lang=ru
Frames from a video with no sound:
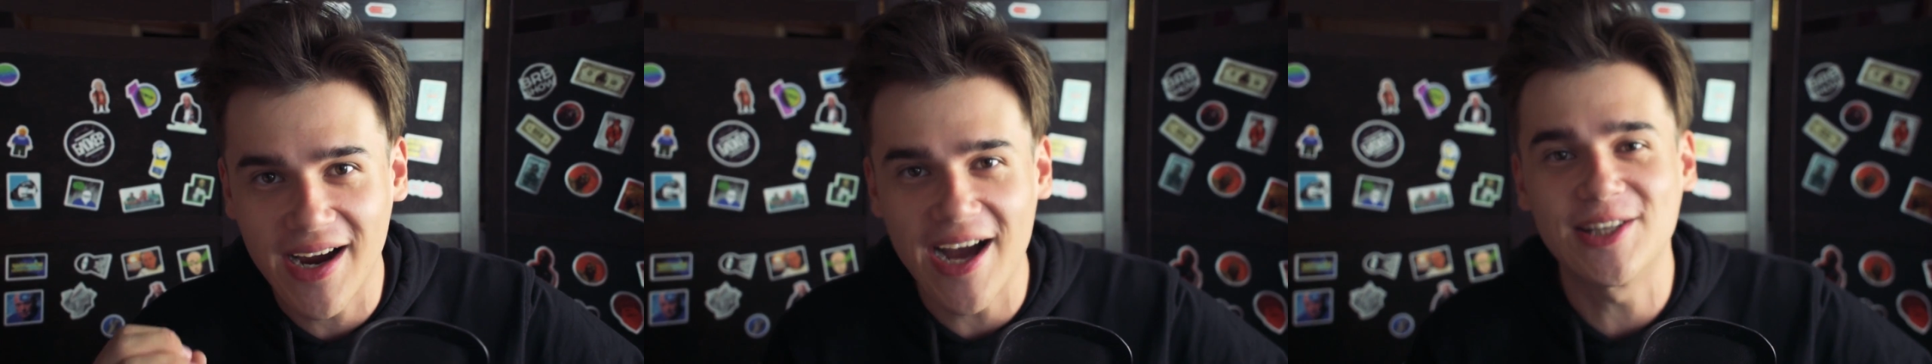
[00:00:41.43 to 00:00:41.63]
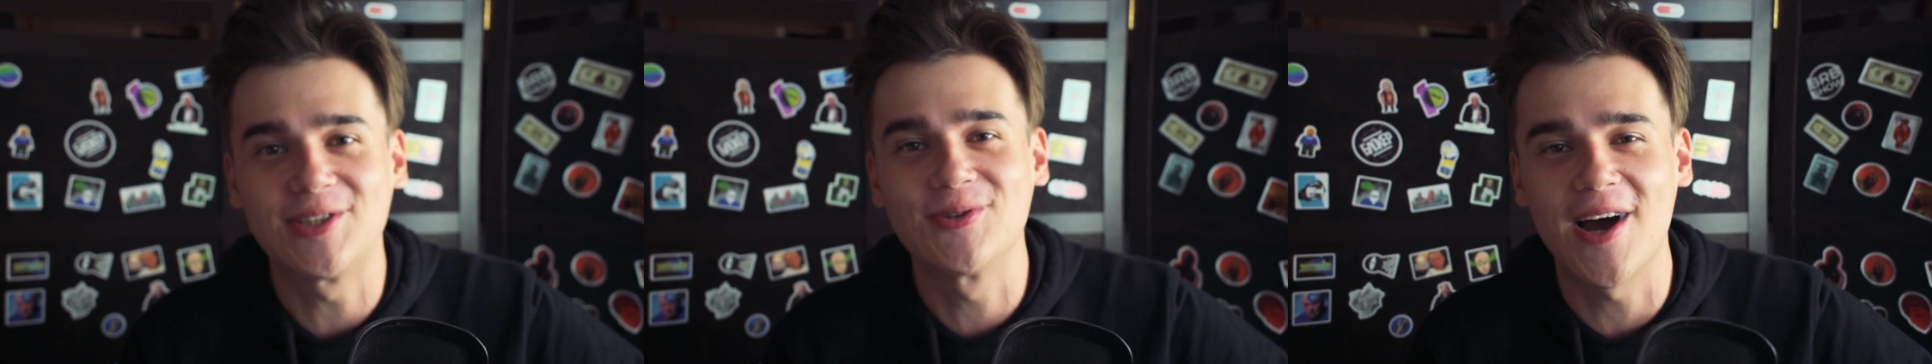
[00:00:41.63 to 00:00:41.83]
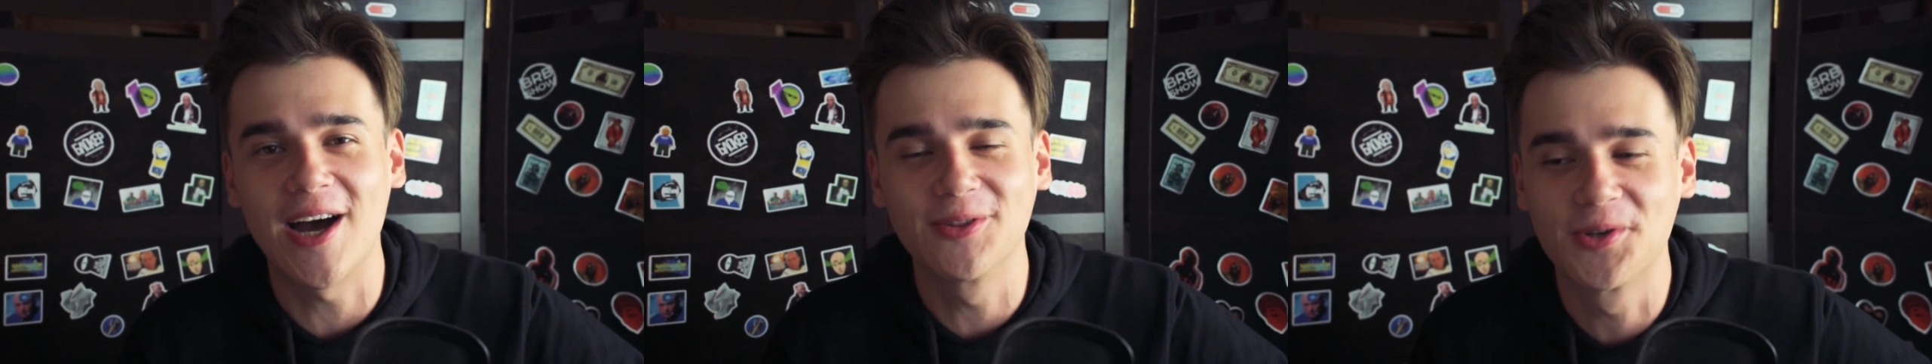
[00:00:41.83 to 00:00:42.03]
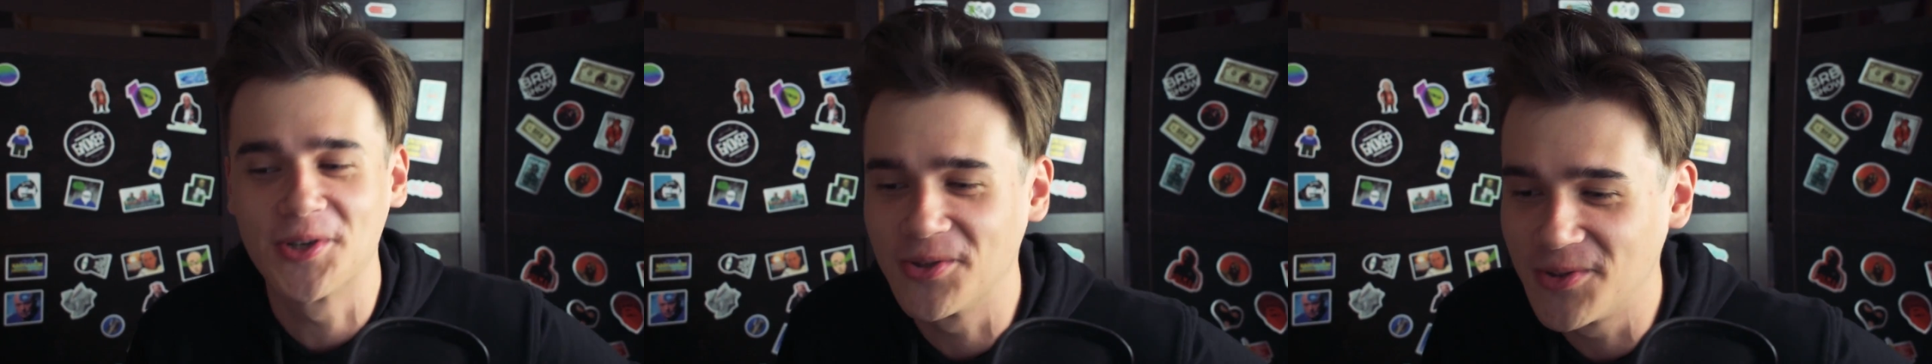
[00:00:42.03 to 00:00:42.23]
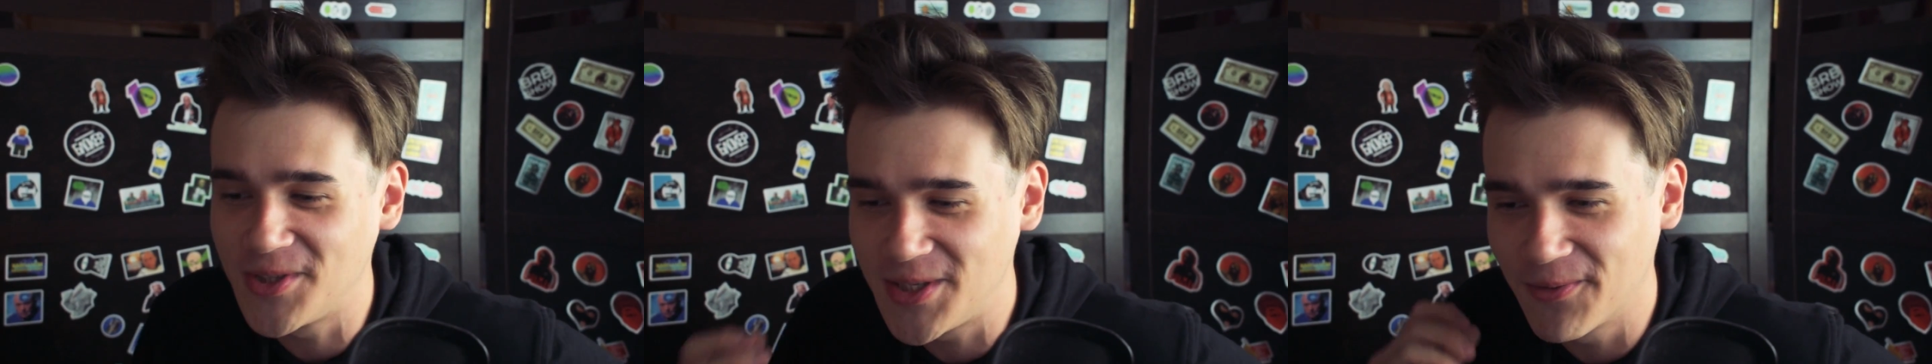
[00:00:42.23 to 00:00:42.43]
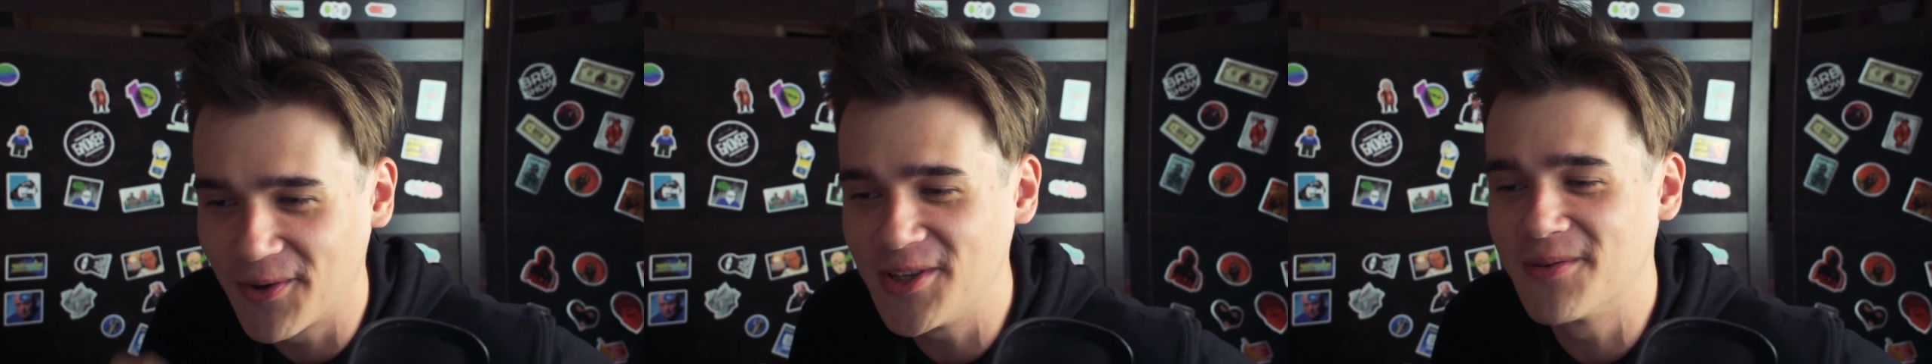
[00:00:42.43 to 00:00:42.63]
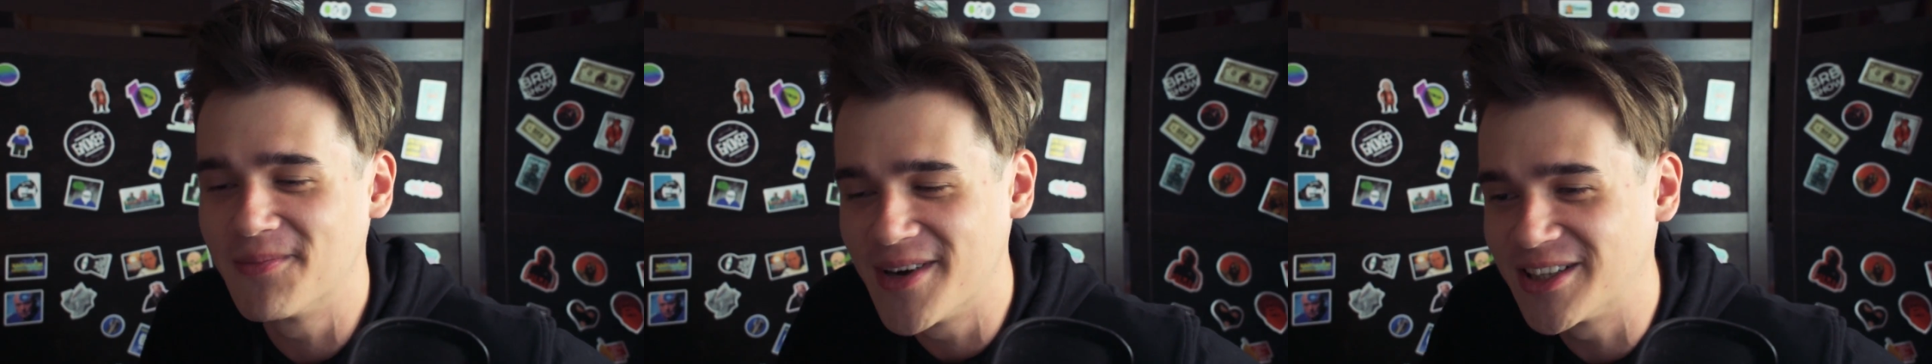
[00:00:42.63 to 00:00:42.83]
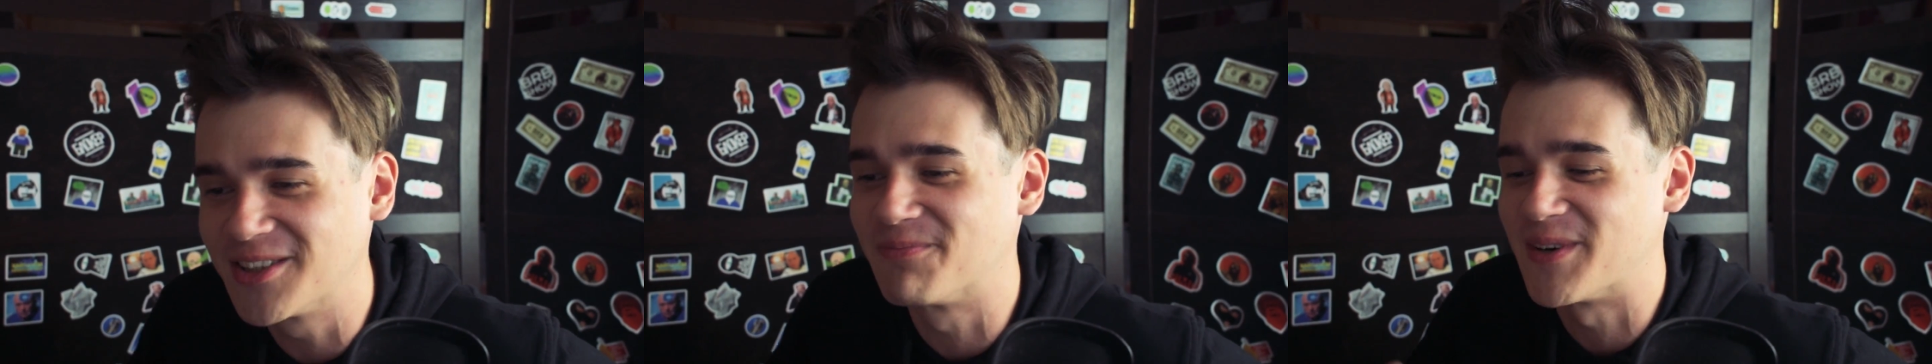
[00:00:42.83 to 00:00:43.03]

Катю Адушкину. Сегодня мы это